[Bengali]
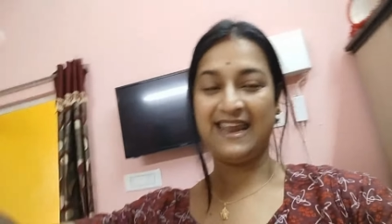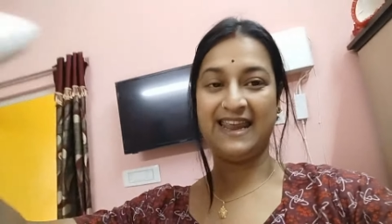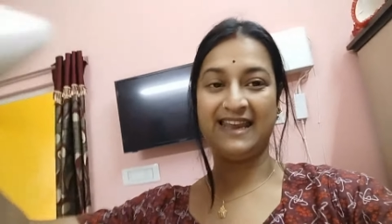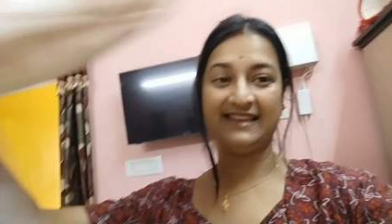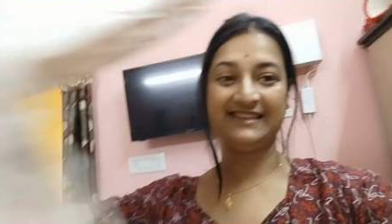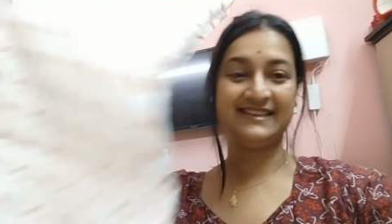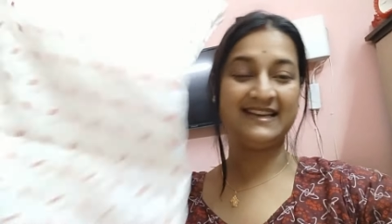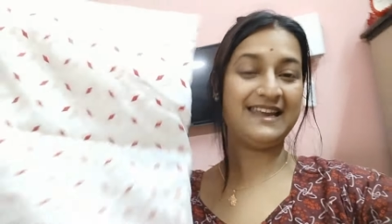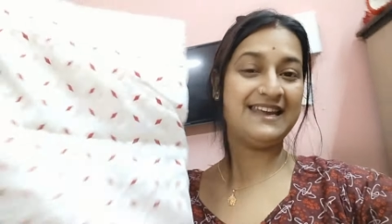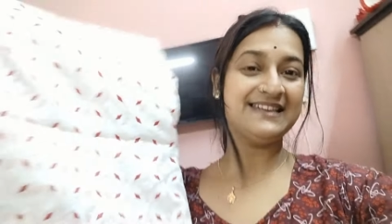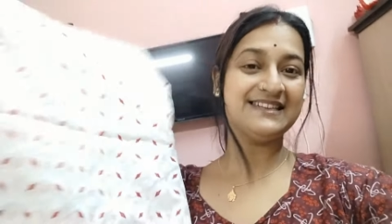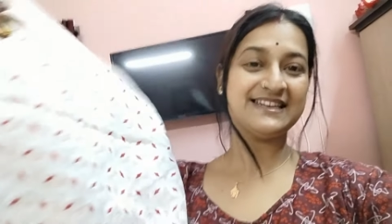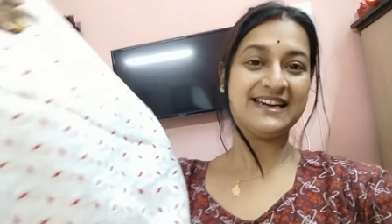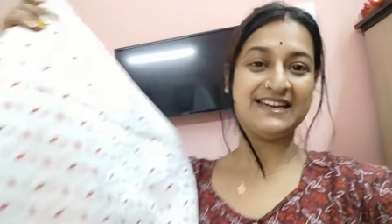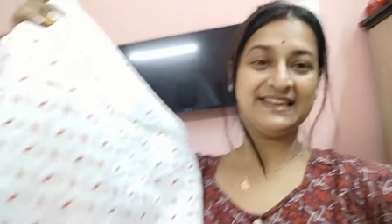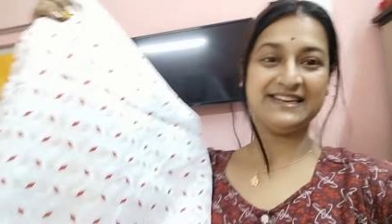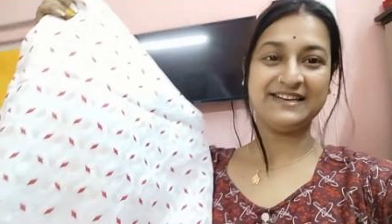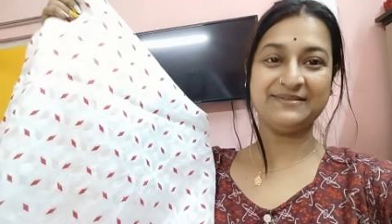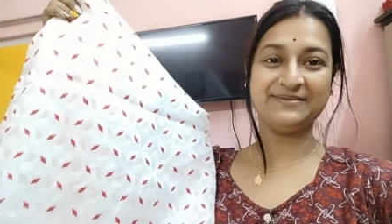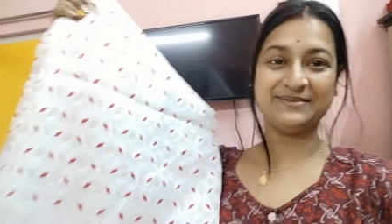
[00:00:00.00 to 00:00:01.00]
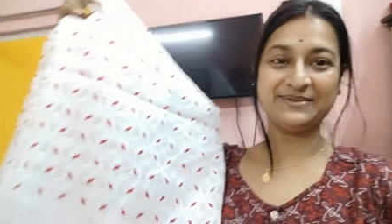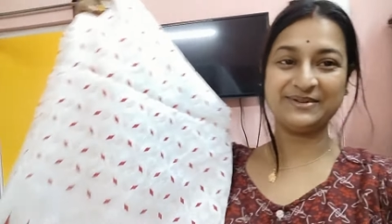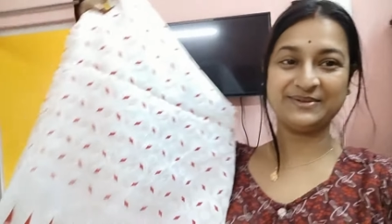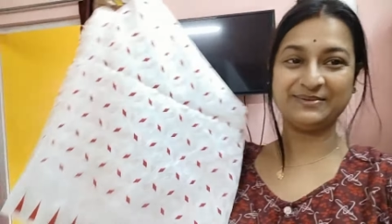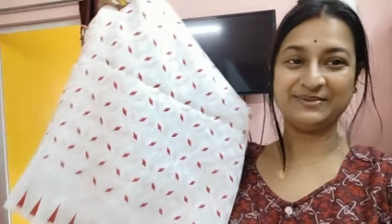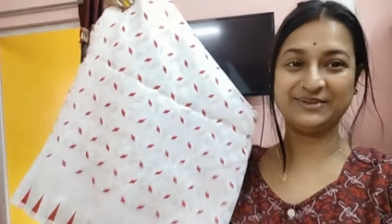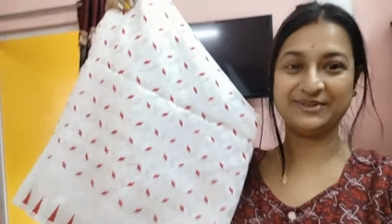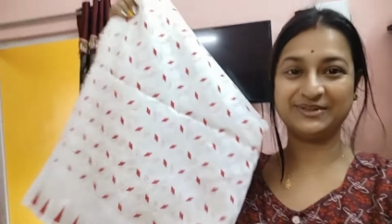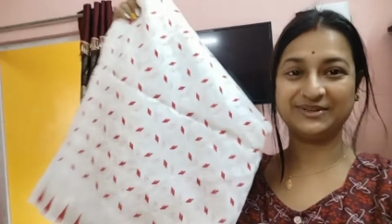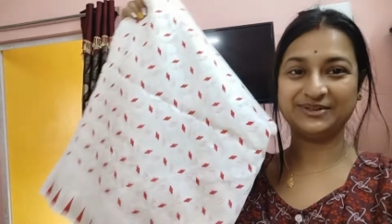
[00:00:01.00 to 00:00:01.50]
এই যে এই শাড়িটা
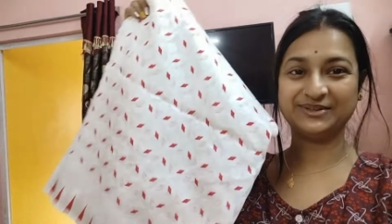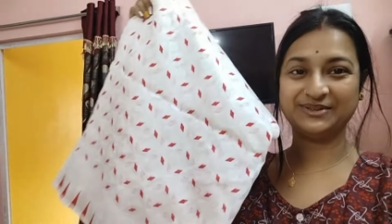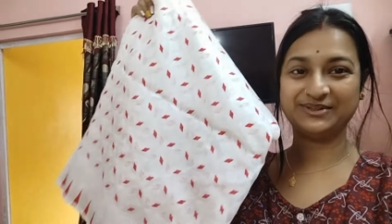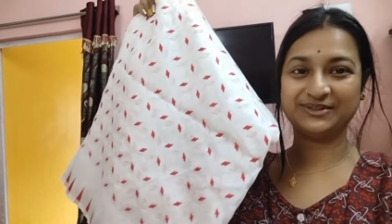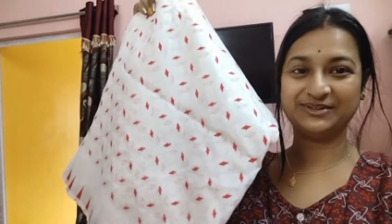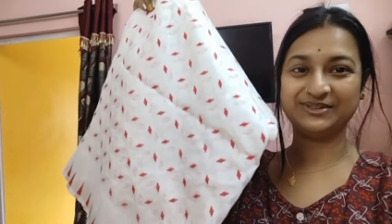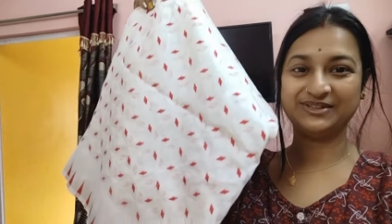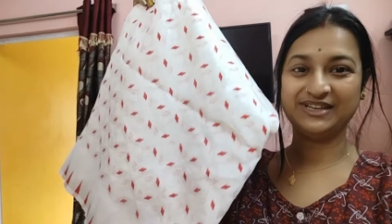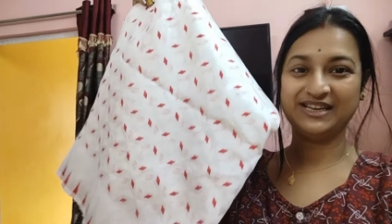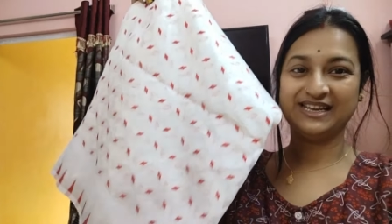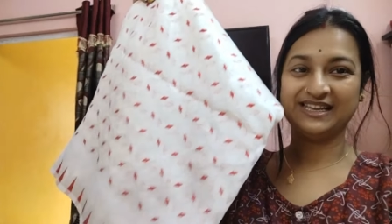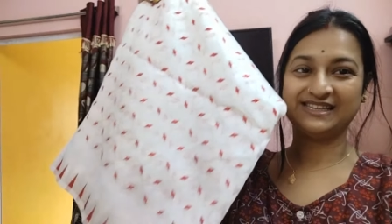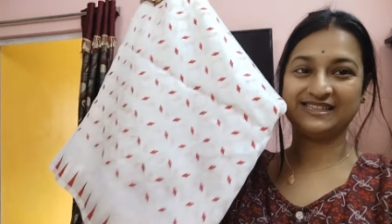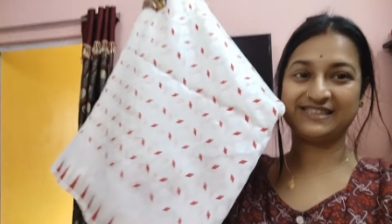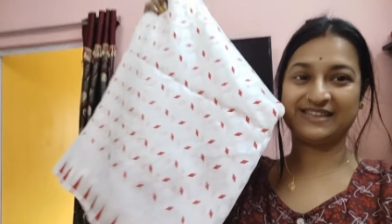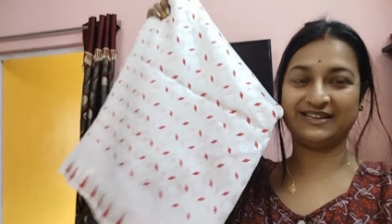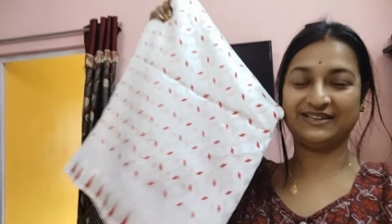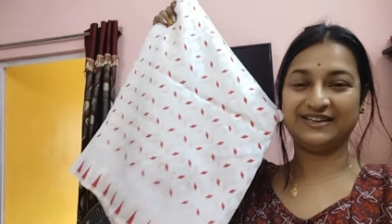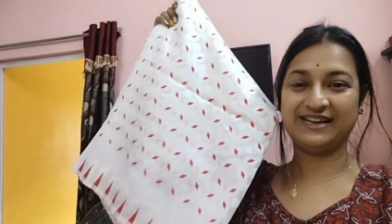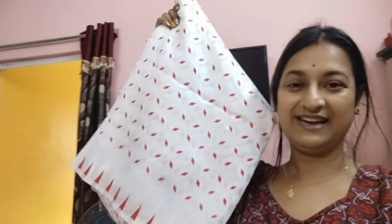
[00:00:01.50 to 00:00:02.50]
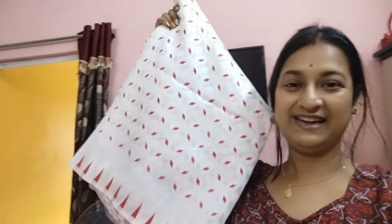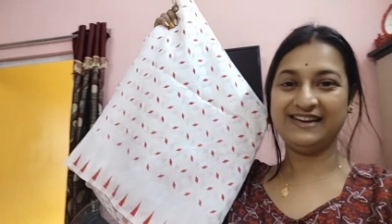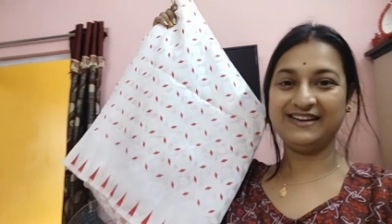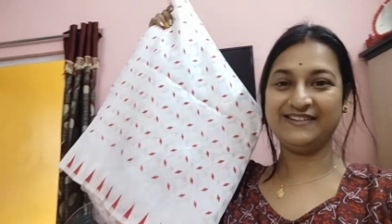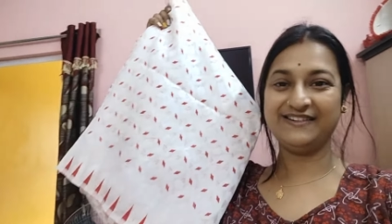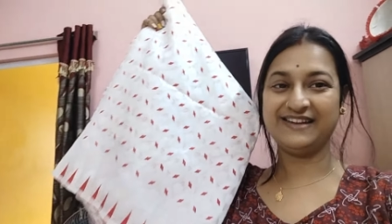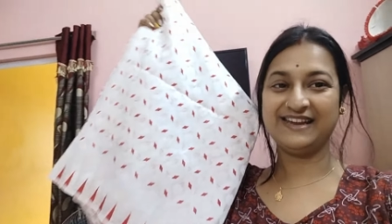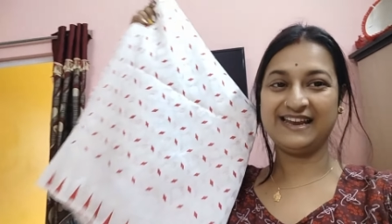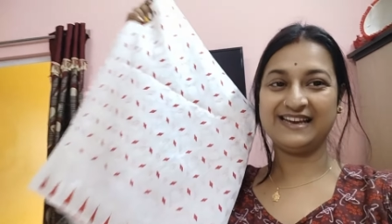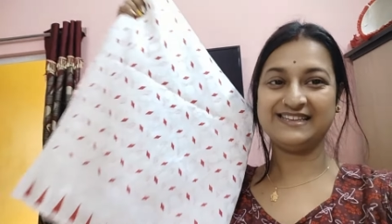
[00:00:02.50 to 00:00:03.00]
পরবো চলো রেডি
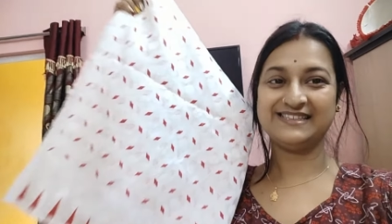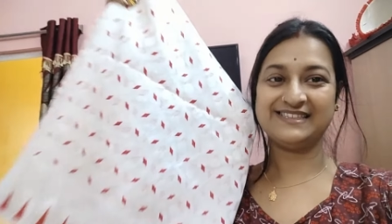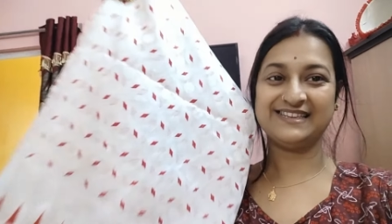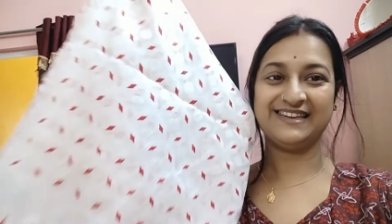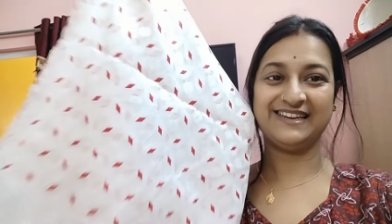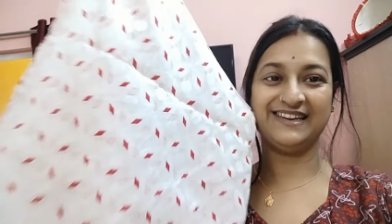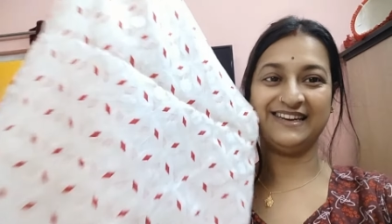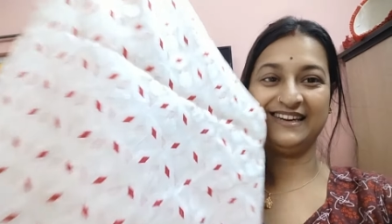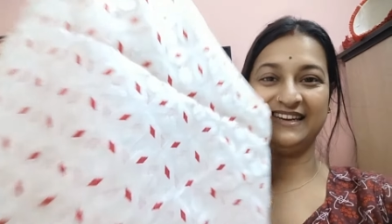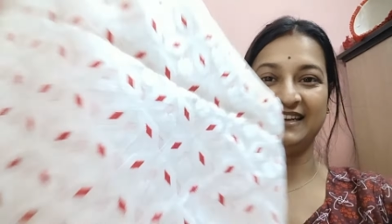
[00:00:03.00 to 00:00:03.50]
হয়ে আসি